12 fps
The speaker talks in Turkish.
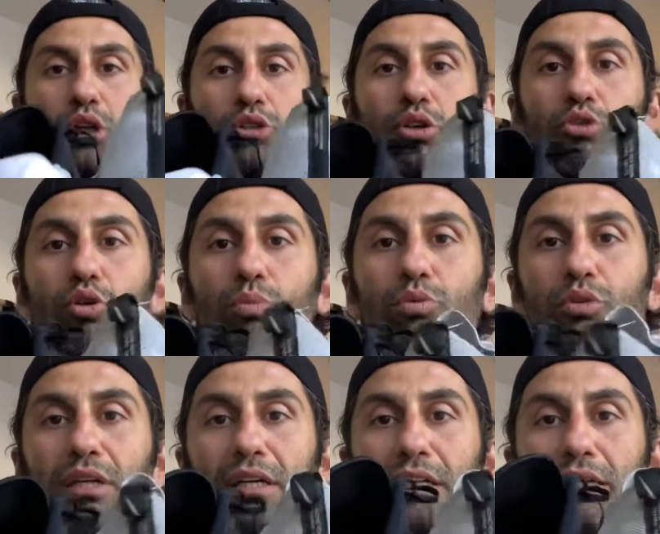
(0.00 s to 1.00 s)
Şöyle
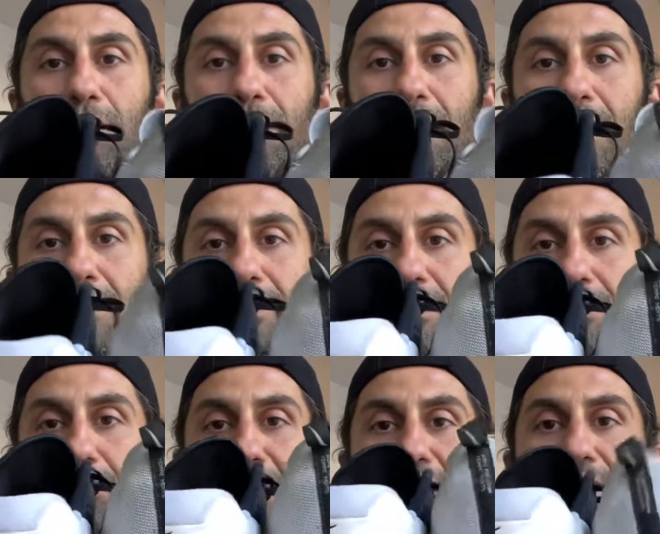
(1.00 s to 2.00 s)
topuklarına da
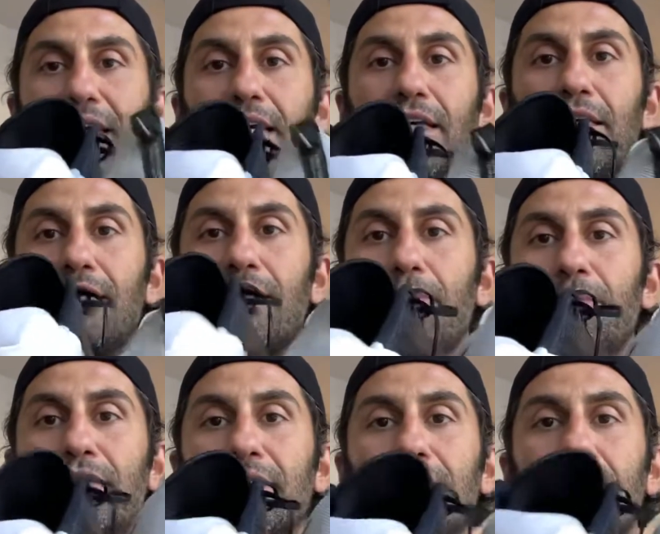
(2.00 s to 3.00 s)
bakarsanız birisi
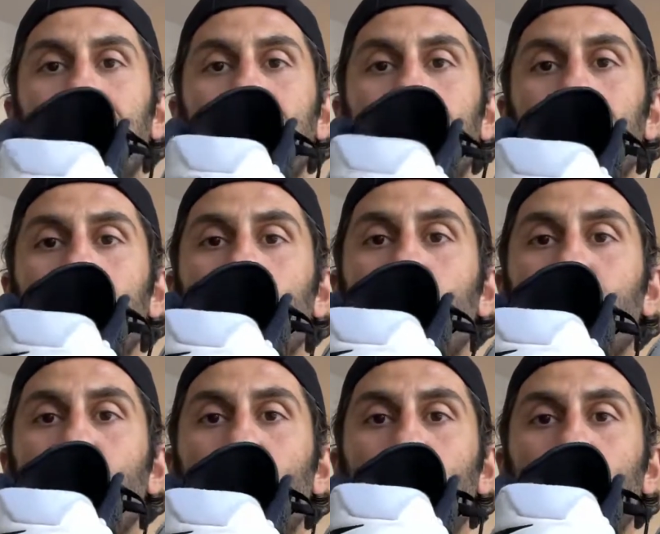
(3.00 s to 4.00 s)
tabanından
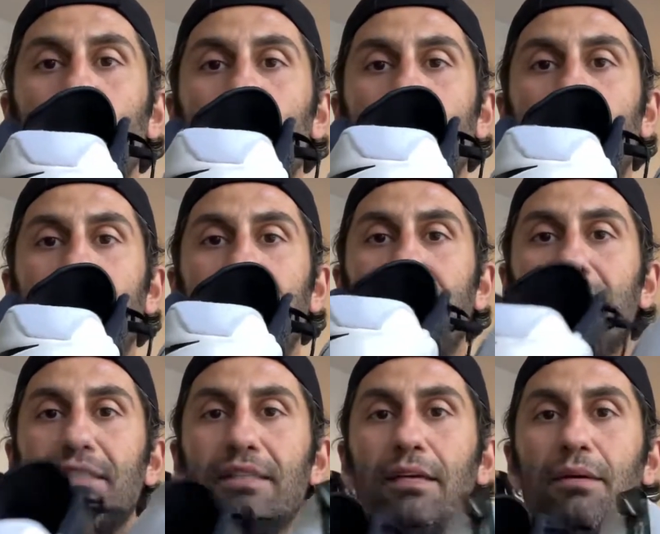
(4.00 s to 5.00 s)
topuğu çok daha
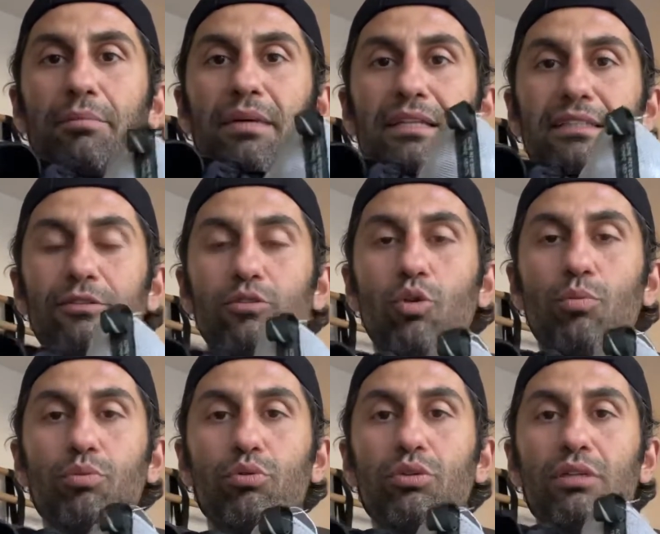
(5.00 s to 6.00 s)
yakın. Birisinin
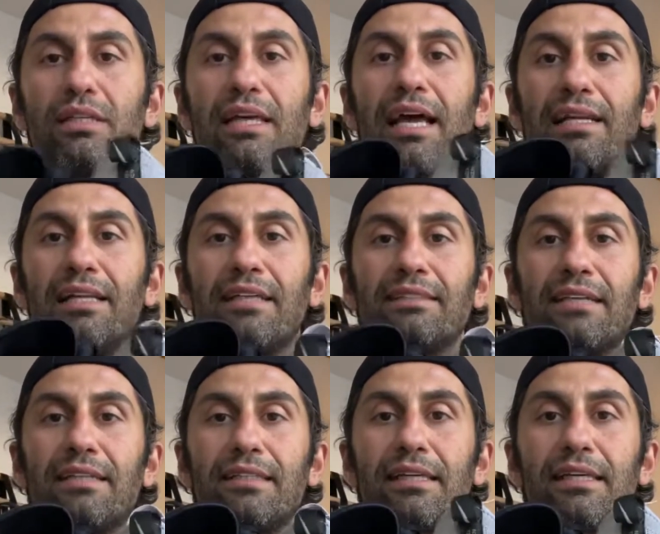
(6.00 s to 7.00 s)
topuğu yerden
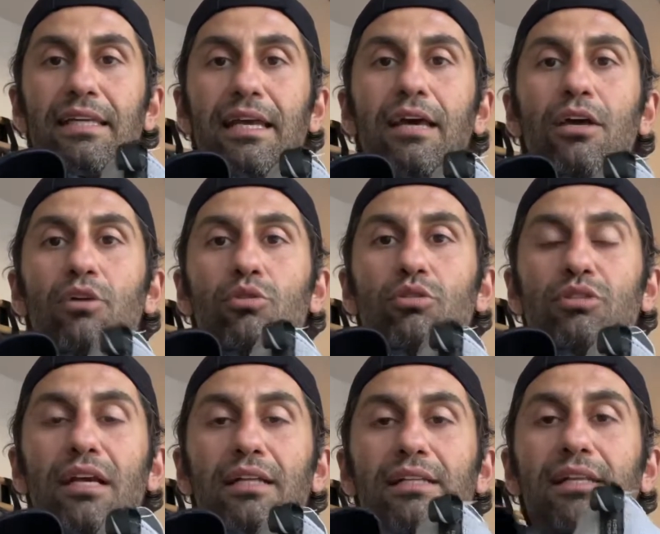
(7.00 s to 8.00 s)
zaten yine
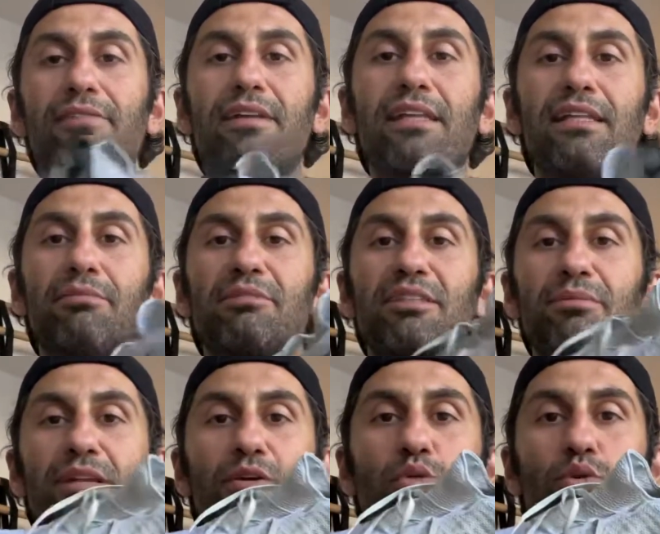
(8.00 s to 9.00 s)
yükseklikte ve dediğimiz gibi
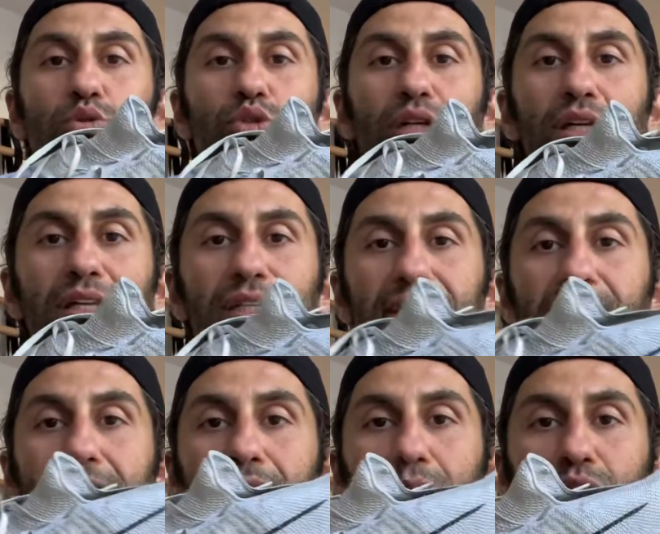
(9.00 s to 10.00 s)
yine koşuya
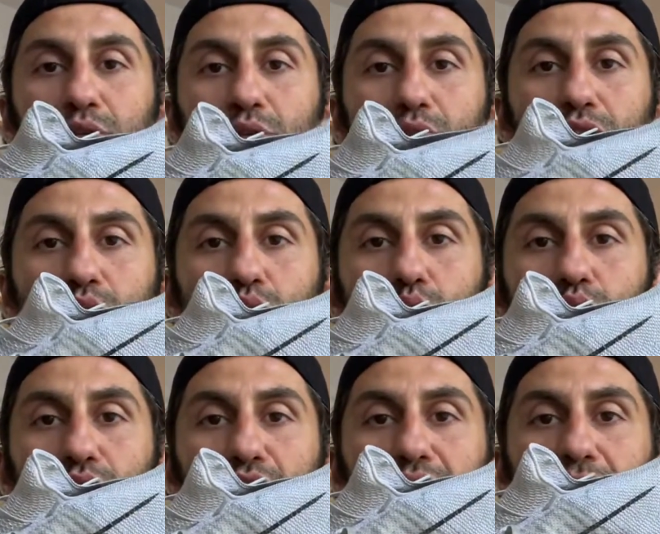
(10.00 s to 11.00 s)
tasarlanmış olduğu için
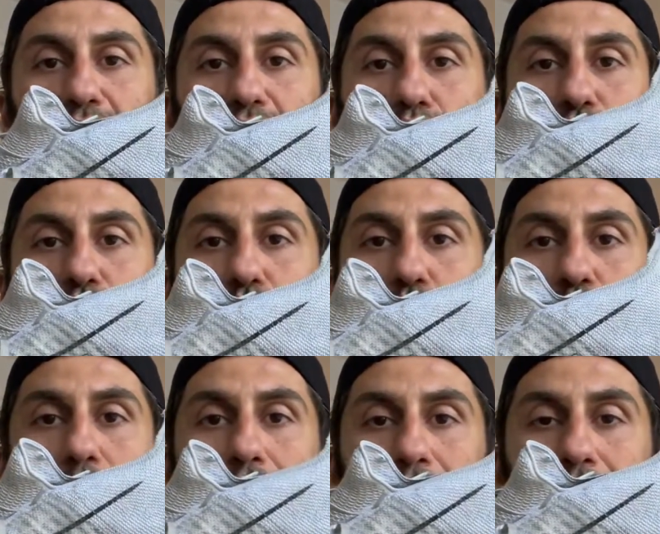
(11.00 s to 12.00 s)
koşu için bakın burası
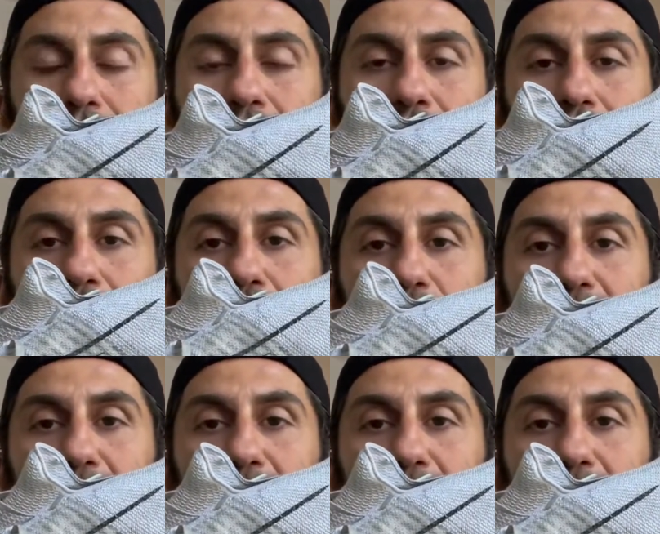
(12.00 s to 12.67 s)
yukarıda ve